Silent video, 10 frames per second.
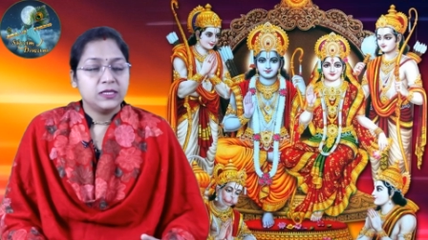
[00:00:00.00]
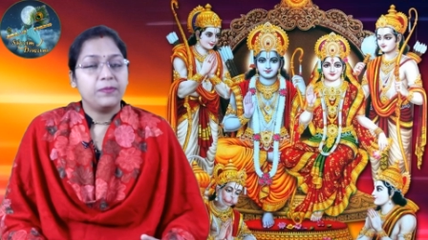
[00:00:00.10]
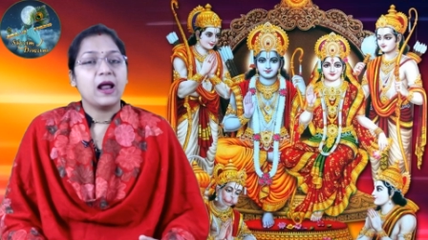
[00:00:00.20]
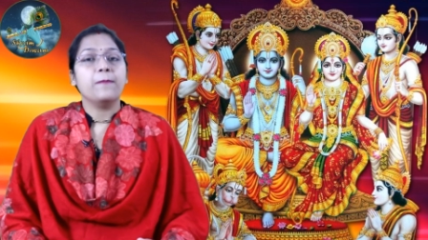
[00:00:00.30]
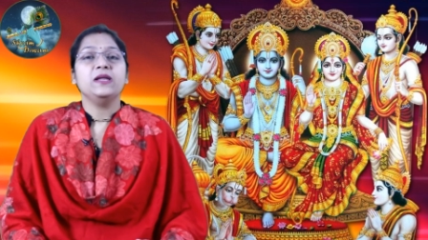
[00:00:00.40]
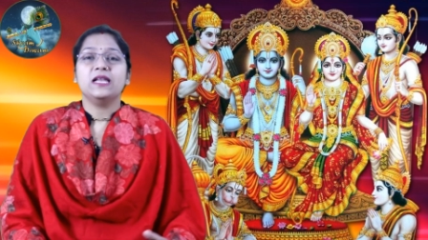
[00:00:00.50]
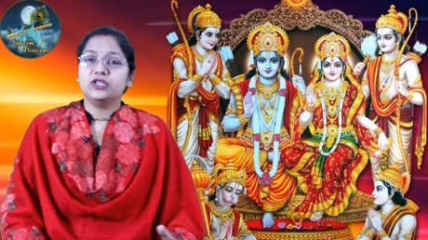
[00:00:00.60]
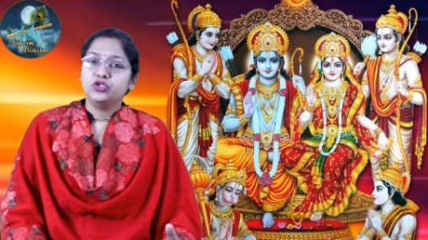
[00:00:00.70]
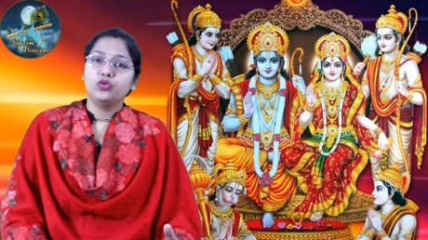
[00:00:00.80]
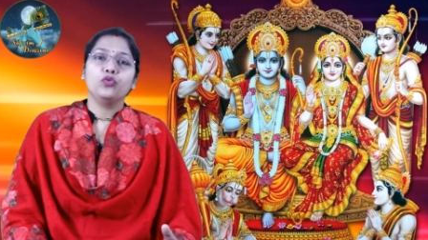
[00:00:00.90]
जब
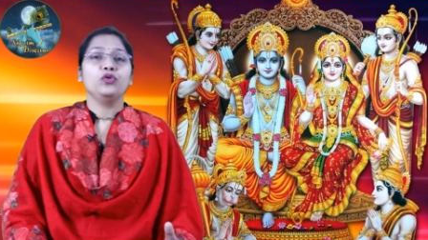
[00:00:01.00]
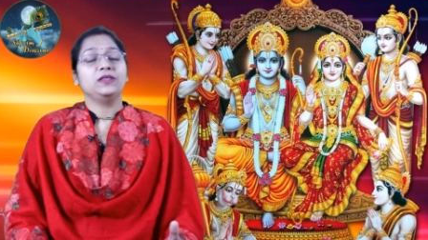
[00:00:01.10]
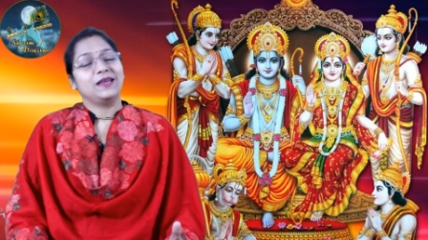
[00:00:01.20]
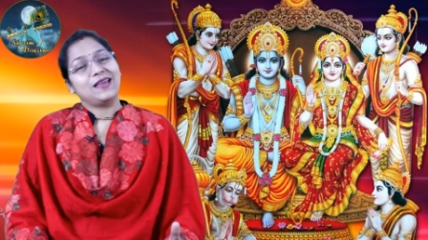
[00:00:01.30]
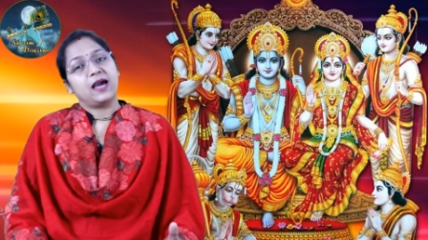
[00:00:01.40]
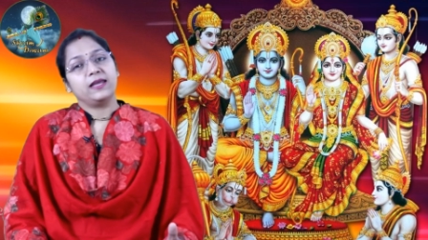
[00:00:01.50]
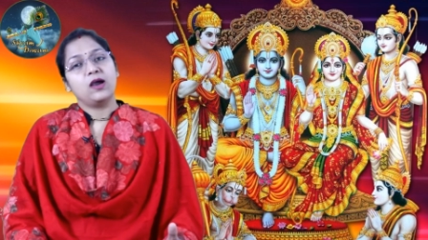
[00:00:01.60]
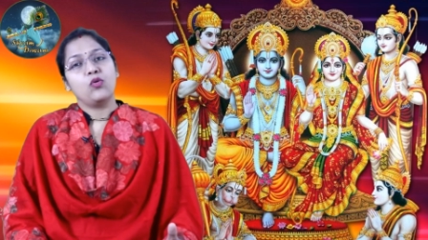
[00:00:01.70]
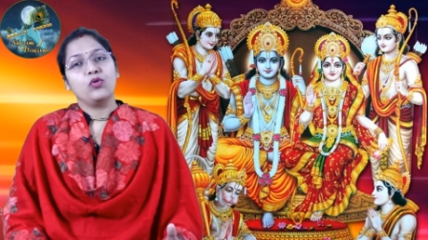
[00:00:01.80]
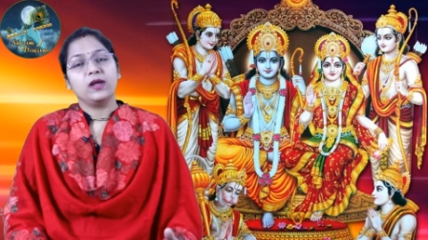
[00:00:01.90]
रामलीला शुरू हुई
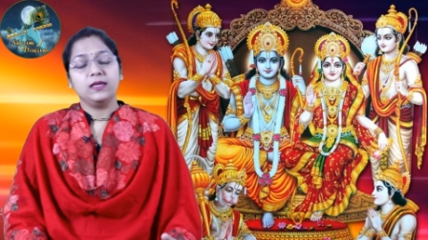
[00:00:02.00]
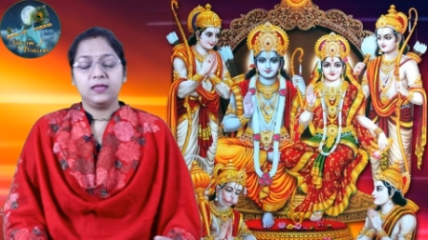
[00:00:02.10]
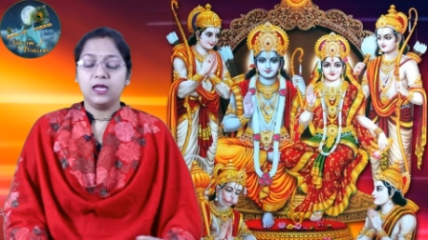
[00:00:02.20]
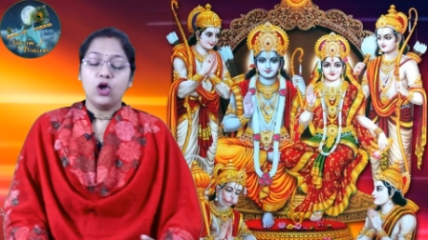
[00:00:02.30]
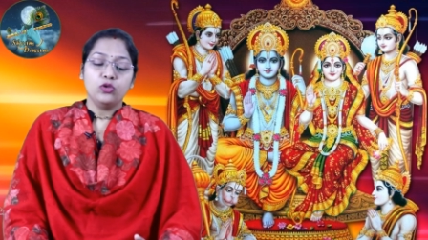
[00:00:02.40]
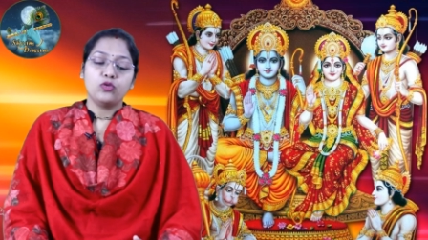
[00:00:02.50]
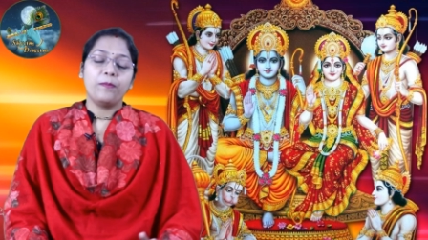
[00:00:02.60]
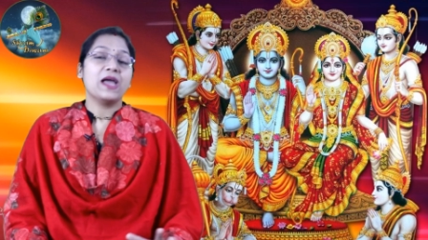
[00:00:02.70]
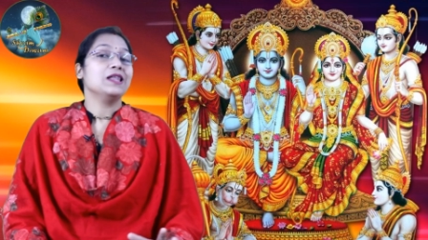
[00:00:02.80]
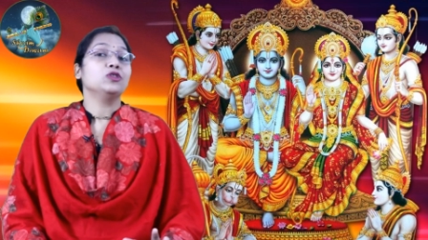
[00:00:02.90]
तैयारियां हो रही थी तो
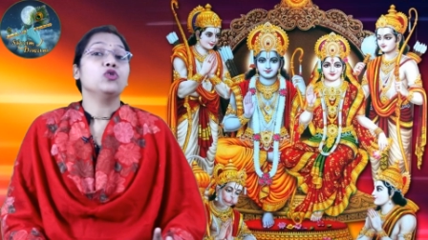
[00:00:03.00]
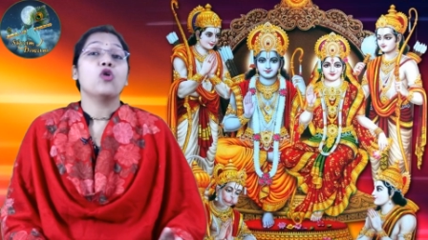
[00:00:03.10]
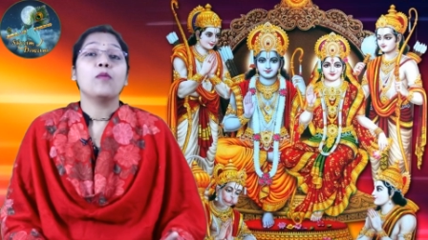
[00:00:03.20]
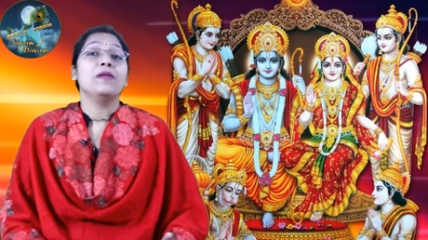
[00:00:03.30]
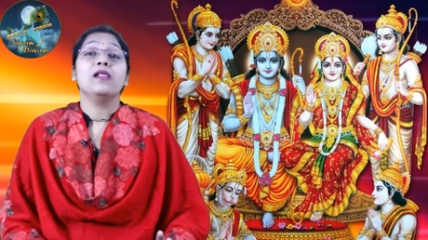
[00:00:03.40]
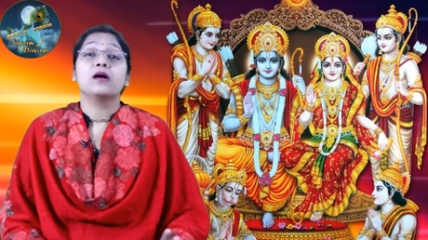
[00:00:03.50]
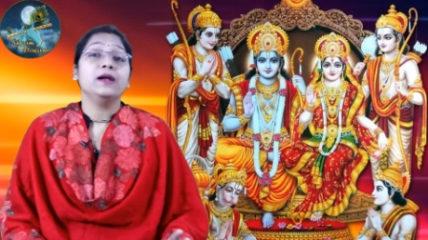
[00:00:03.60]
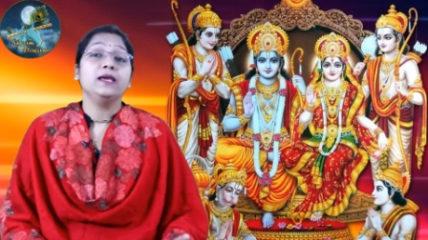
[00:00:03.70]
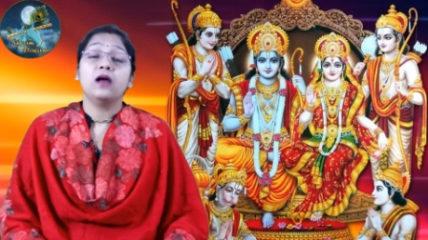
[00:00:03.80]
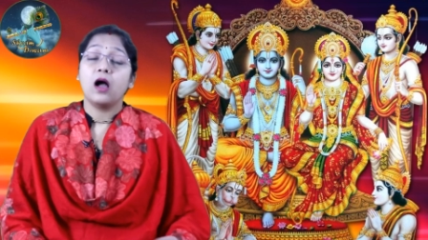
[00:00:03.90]
पहले तो नॉर्मल
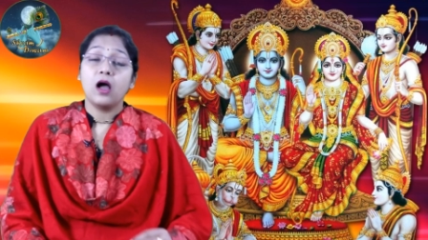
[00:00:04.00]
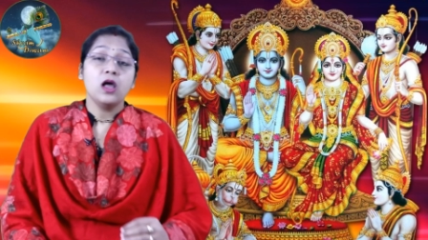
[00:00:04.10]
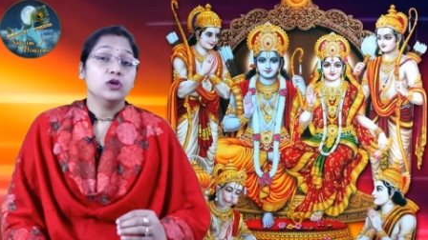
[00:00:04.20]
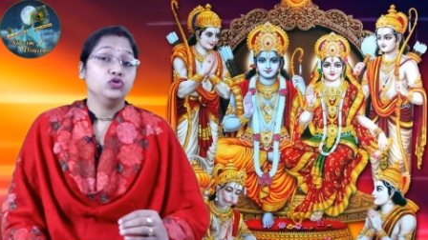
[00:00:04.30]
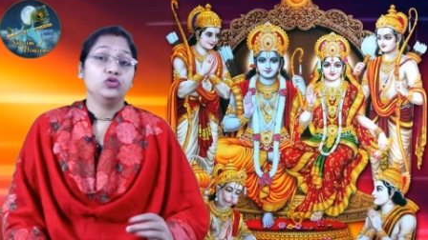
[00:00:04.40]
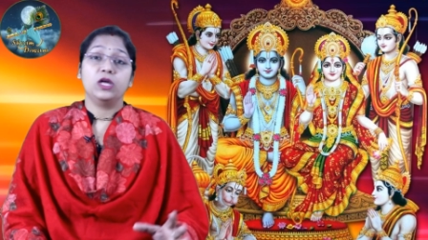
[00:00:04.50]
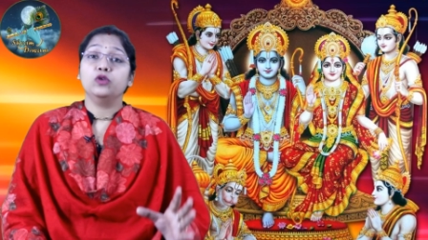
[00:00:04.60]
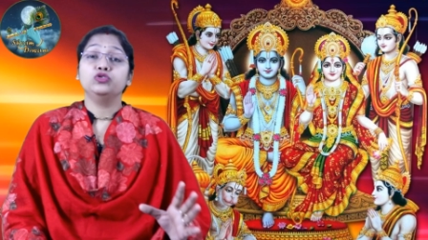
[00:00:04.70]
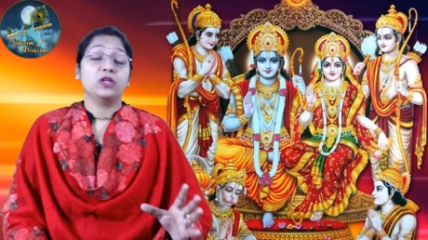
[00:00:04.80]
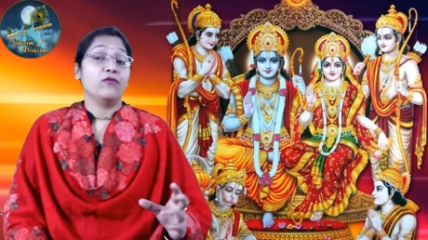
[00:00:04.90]
लकड़ी का जो
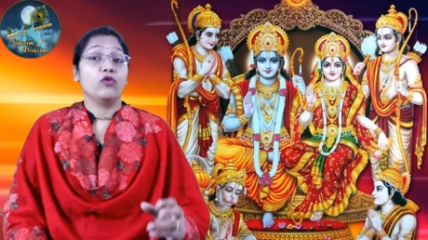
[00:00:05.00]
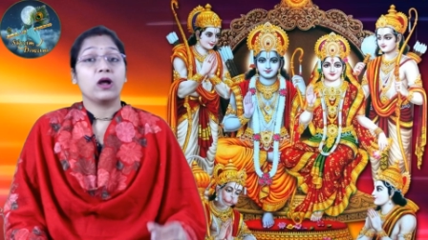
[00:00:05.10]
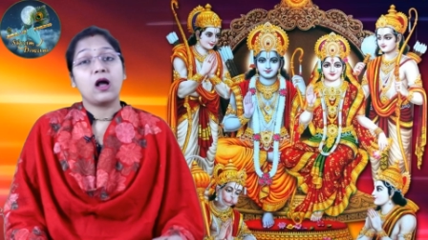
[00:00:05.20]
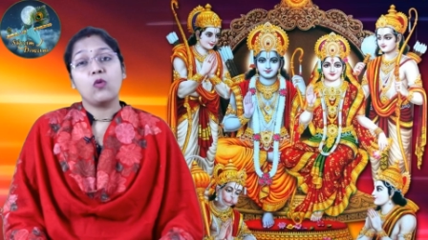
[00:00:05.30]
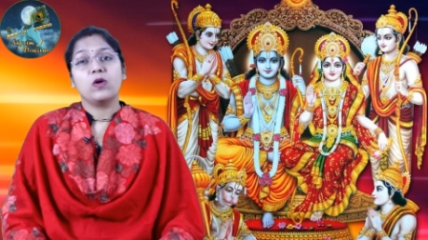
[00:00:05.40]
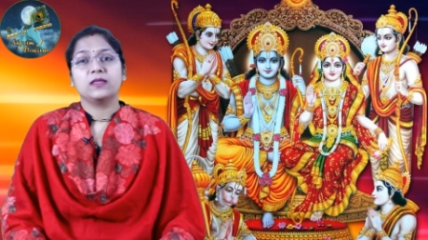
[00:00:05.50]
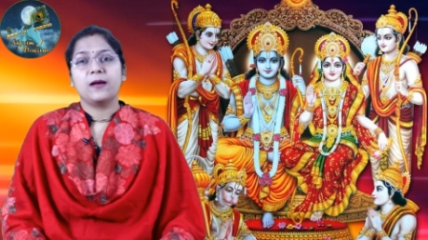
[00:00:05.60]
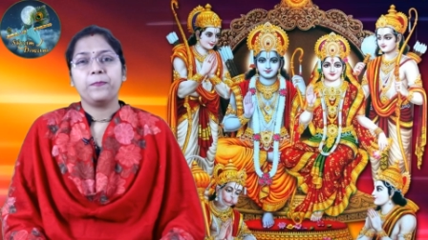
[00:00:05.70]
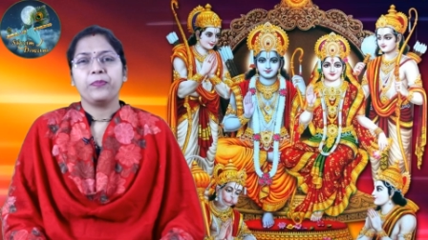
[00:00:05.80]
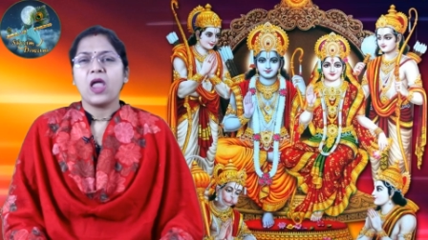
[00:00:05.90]
धनुष था वो रखा हुआ
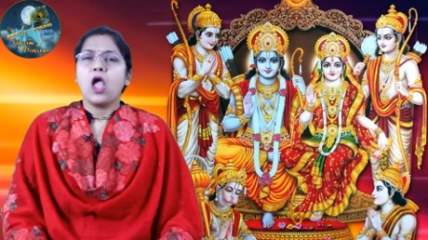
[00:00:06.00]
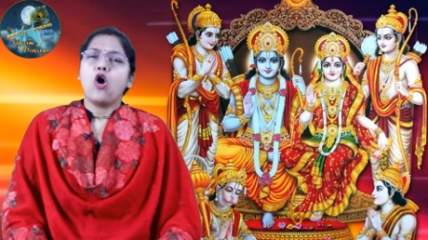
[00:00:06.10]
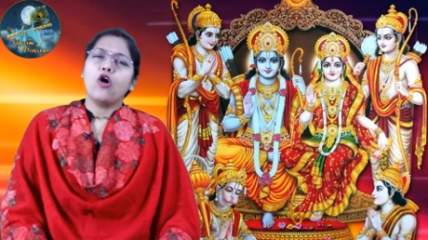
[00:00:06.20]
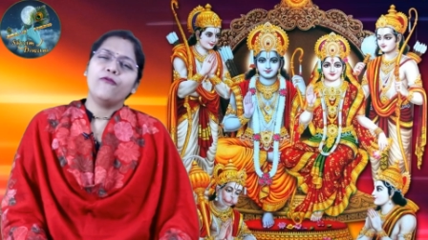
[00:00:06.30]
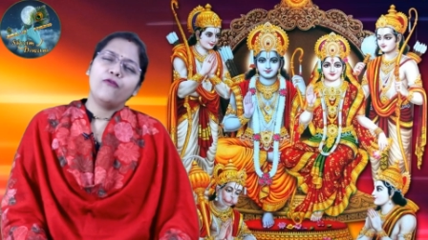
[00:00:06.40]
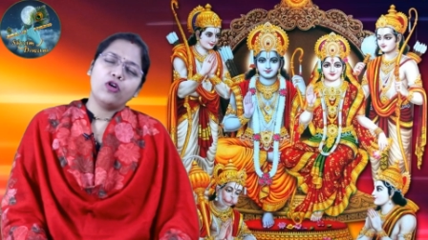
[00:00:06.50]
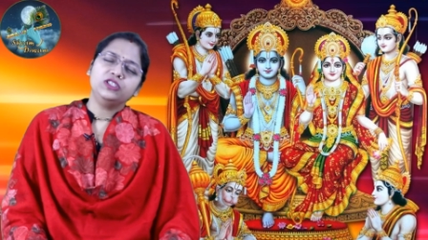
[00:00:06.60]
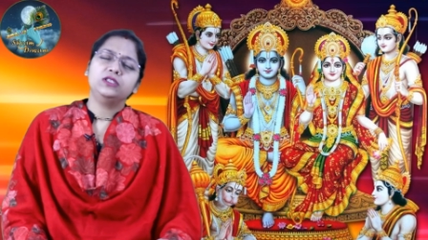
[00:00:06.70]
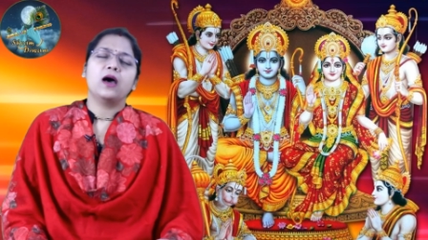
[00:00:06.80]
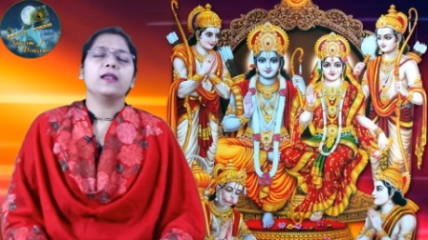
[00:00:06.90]
था और
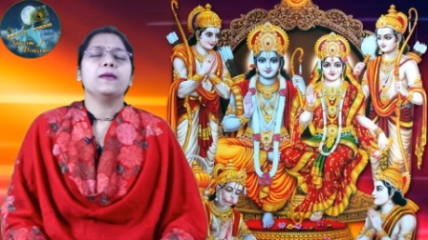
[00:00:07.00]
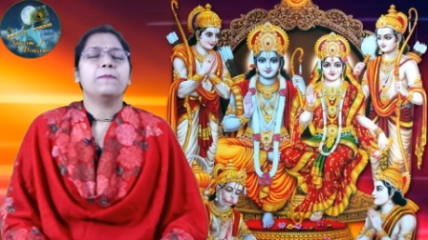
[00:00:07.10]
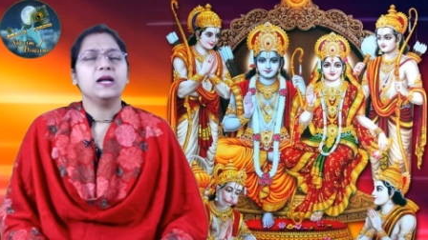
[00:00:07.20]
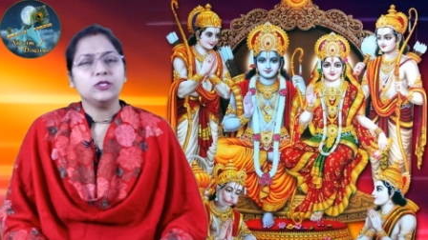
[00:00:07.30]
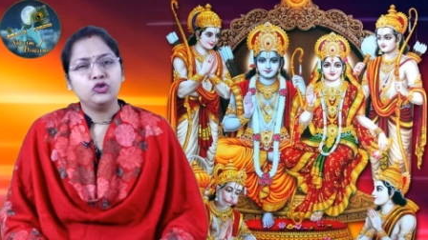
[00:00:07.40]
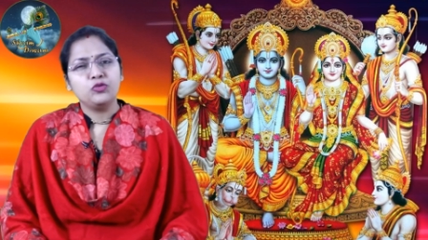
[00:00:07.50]
फौजदार ने बड़े